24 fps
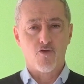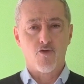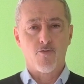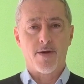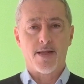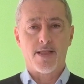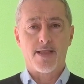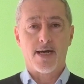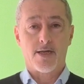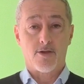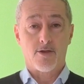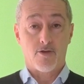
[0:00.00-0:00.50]
a
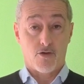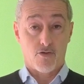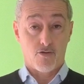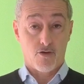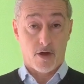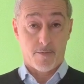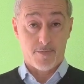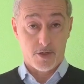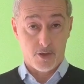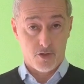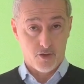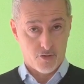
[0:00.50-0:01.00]
volume il dato è
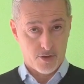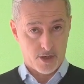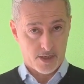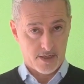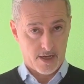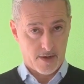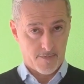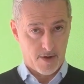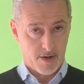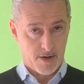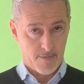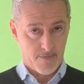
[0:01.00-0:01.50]
ancora
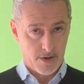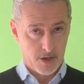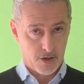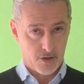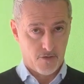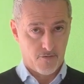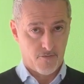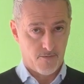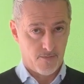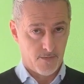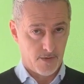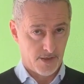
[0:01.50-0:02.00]
peggiore, siamo al
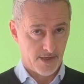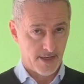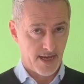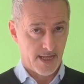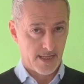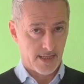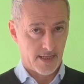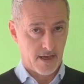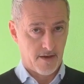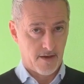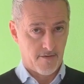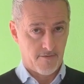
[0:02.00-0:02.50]
meno
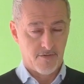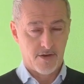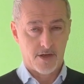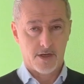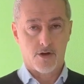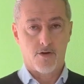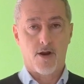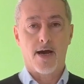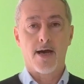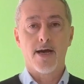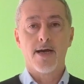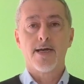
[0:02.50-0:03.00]

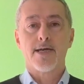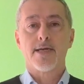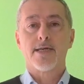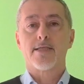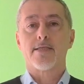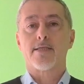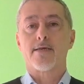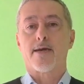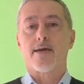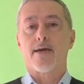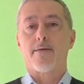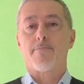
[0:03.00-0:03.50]

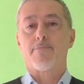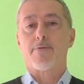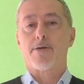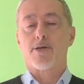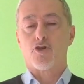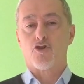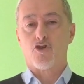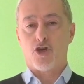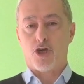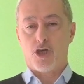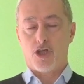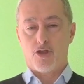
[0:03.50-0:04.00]

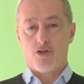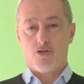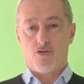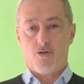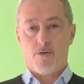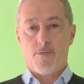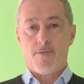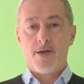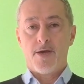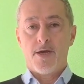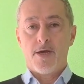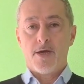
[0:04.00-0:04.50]

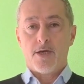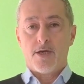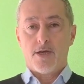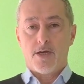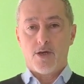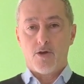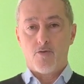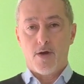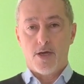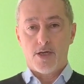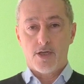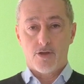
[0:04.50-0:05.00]
7,3%.
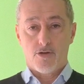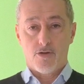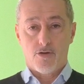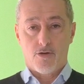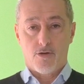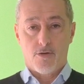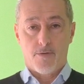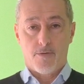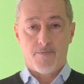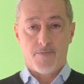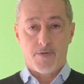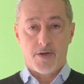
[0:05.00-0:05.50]
In
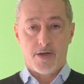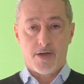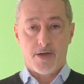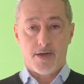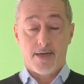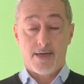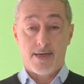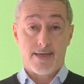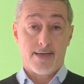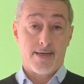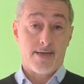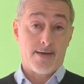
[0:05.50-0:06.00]
questo
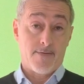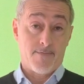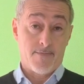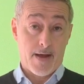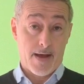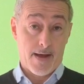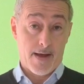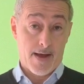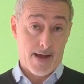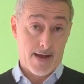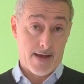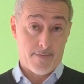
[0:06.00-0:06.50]
eh,
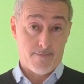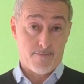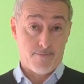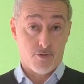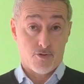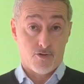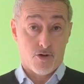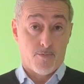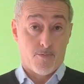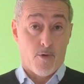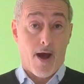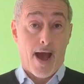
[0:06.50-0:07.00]
eh,
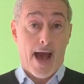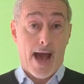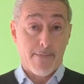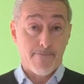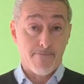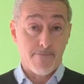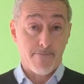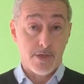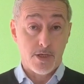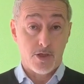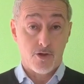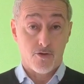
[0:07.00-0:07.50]
purtroppo
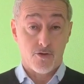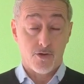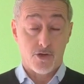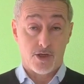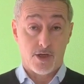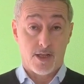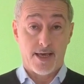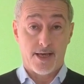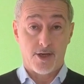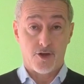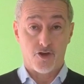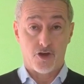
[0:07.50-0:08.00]
ambito
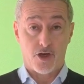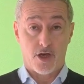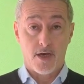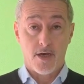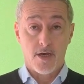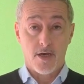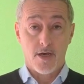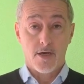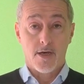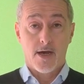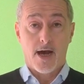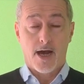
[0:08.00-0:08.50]
si
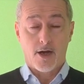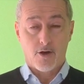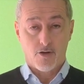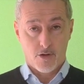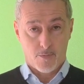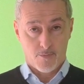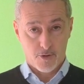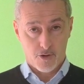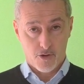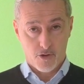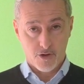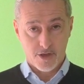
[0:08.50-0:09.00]
legge
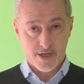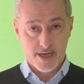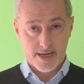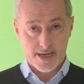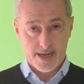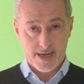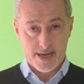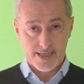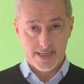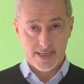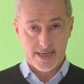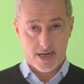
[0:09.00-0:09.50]
ancora più con
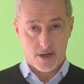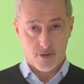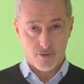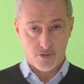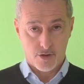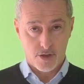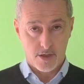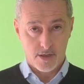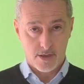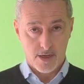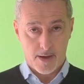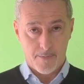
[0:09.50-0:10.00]
chiarezza la
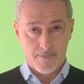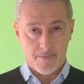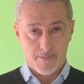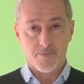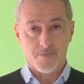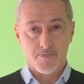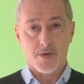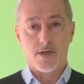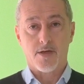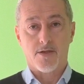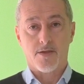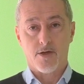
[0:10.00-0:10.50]
notizia
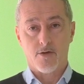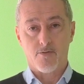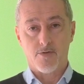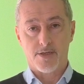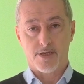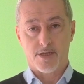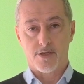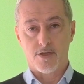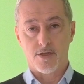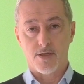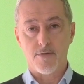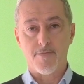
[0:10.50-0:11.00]
di
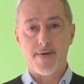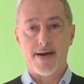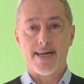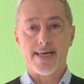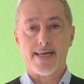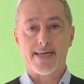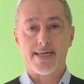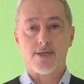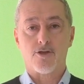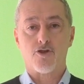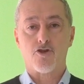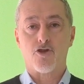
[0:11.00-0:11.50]
questa
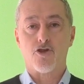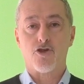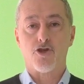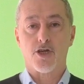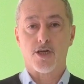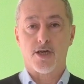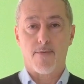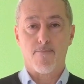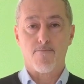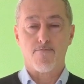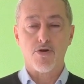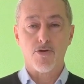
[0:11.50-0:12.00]
settimana che ci
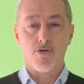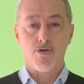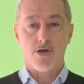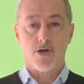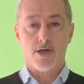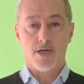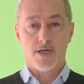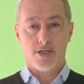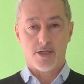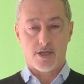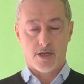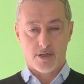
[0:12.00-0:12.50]
dice che
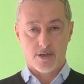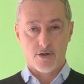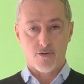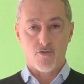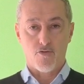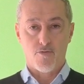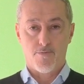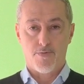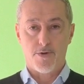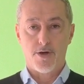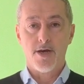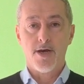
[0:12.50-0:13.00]
Bullet
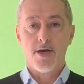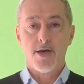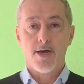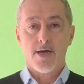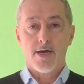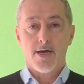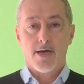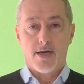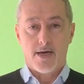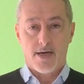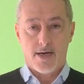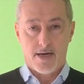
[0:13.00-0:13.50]
Group,
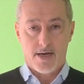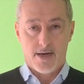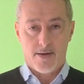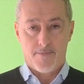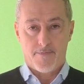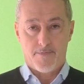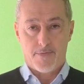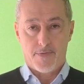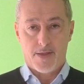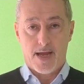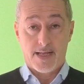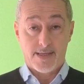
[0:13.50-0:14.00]

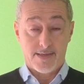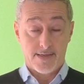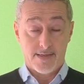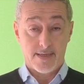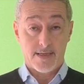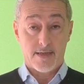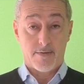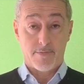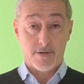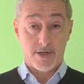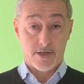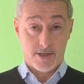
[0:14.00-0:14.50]
ehm,
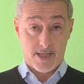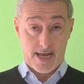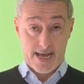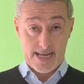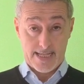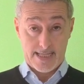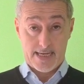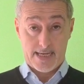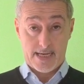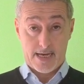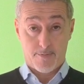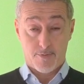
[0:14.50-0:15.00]
azienda
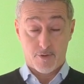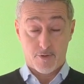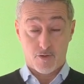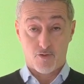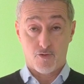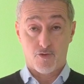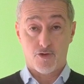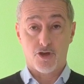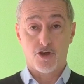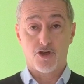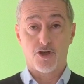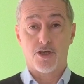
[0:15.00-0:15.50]
britannica
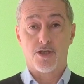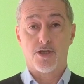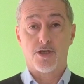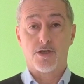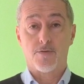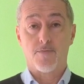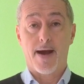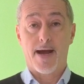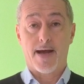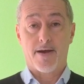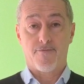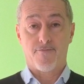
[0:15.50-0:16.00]
produttrice di
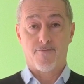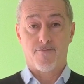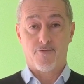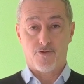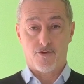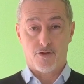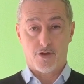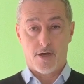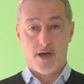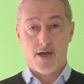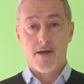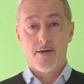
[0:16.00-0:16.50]

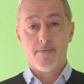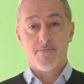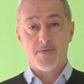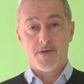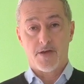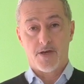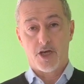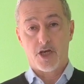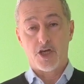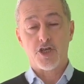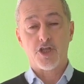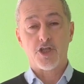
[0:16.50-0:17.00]
smartphone
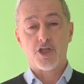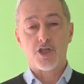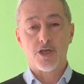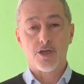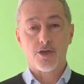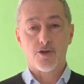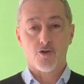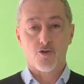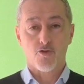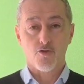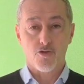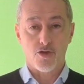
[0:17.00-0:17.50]
eh,
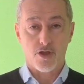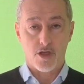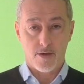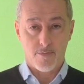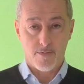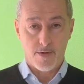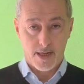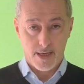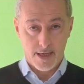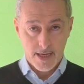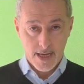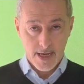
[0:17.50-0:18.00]

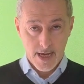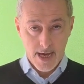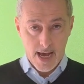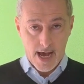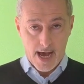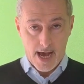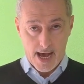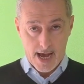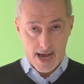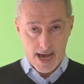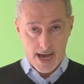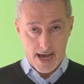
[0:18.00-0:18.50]
indistruttibili,
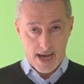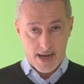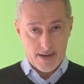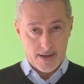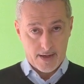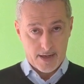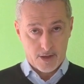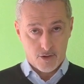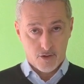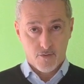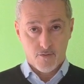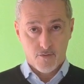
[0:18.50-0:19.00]
ha,
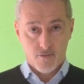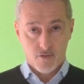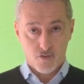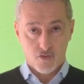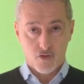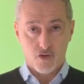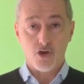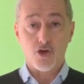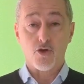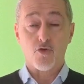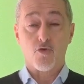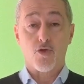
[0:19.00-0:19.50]
ha eh,
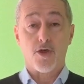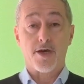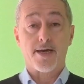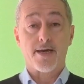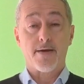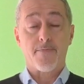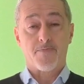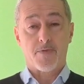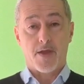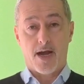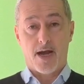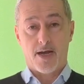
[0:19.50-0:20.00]
dovuto
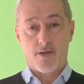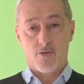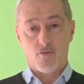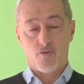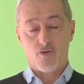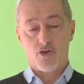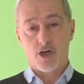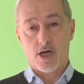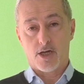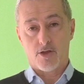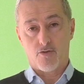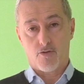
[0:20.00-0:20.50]
chiudere, ha
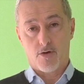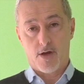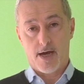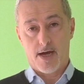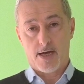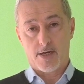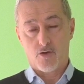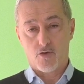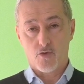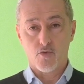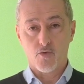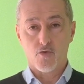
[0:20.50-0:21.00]
annunciato
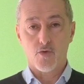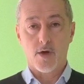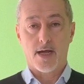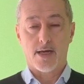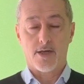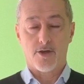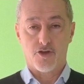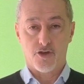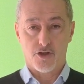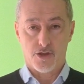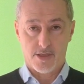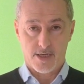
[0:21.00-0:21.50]
la chiusura,
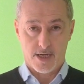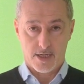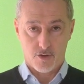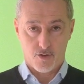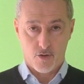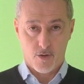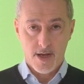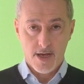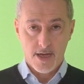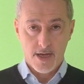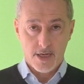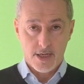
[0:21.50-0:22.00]
ha
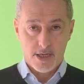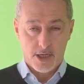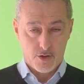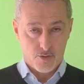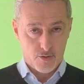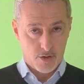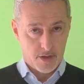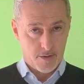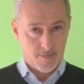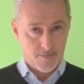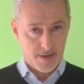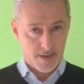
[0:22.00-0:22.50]
licenziato i
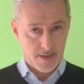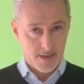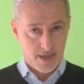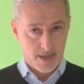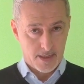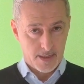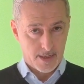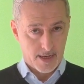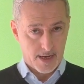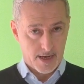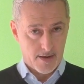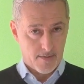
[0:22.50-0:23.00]
suoi
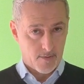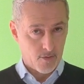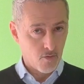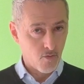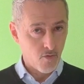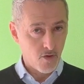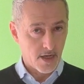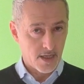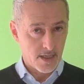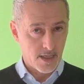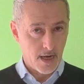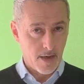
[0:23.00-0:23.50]
dipendenti. Era
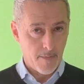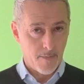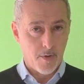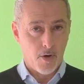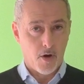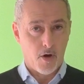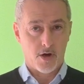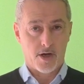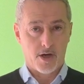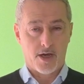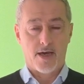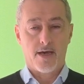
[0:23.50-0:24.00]
una delle
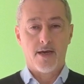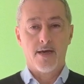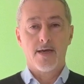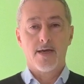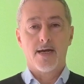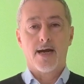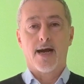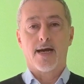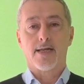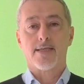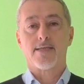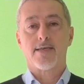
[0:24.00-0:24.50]
poche
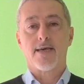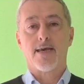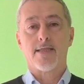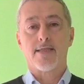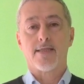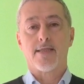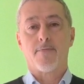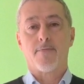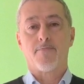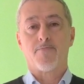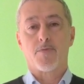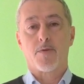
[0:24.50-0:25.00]

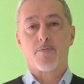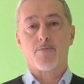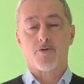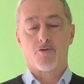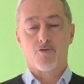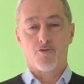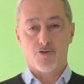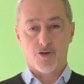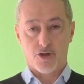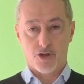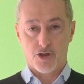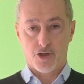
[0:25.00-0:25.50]
aziende
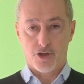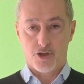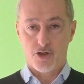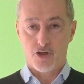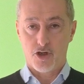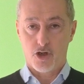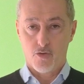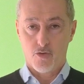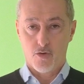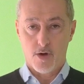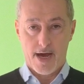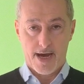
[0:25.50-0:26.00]
produttrici di
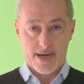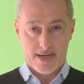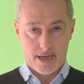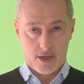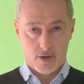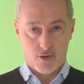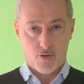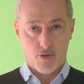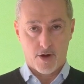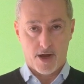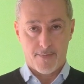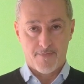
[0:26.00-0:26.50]
cellulari
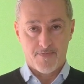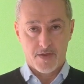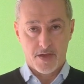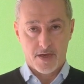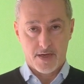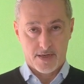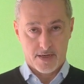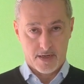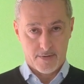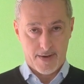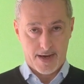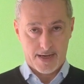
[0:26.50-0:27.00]
ancora
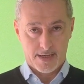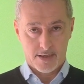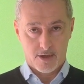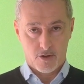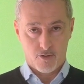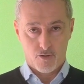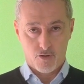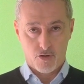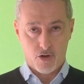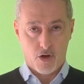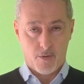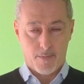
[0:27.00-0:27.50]

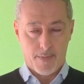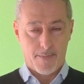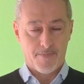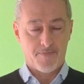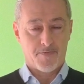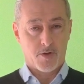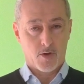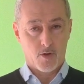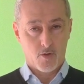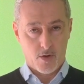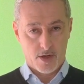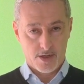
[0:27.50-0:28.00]
rimaste in Europa.
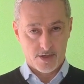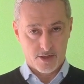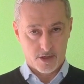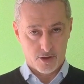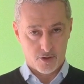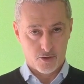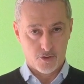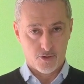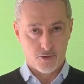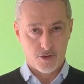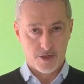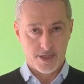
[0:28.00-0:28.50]
Questo
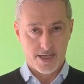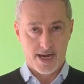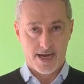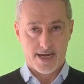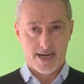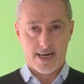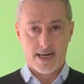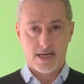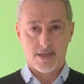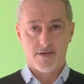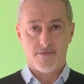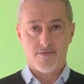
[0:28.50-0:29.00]
a
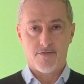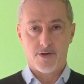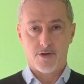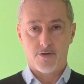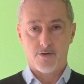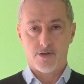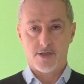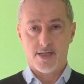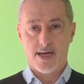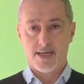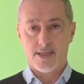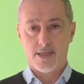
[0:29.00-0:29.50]
sottolineare la
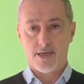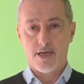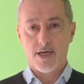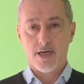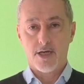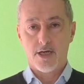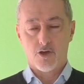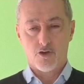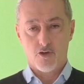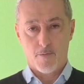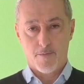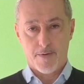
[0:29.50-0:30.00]
difficoltà di
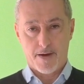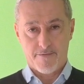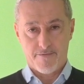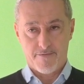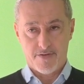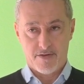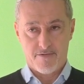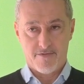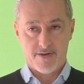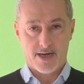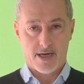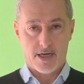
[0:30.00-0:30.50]

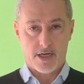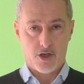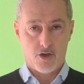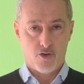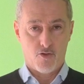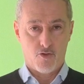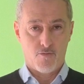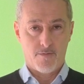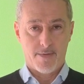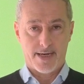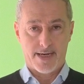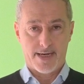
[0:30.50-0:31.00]
sopravvivere
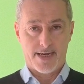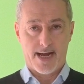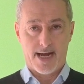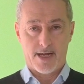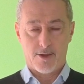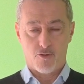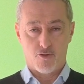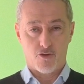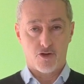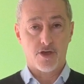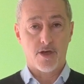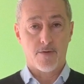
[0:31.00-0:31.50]
in un
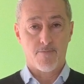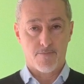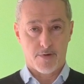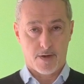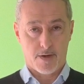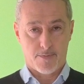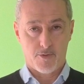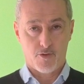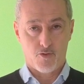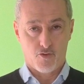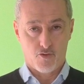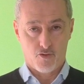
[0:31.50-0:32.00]
mercato
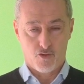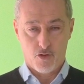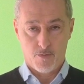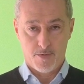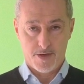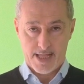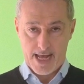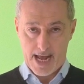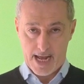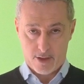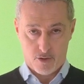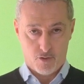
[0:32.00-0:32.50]
sempre più
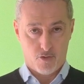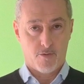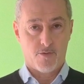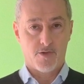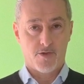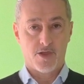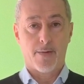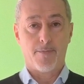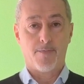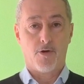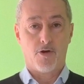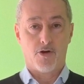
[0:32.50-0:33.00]
dominato
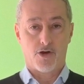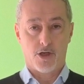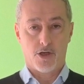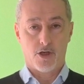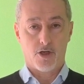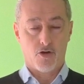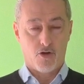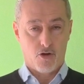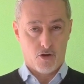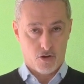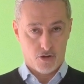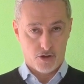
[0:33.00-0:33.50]
da
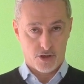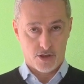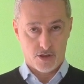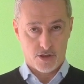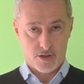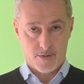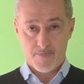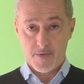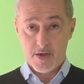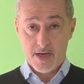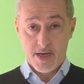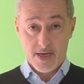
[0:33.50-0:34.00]
pochi
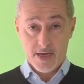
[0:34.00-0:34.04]
colossi.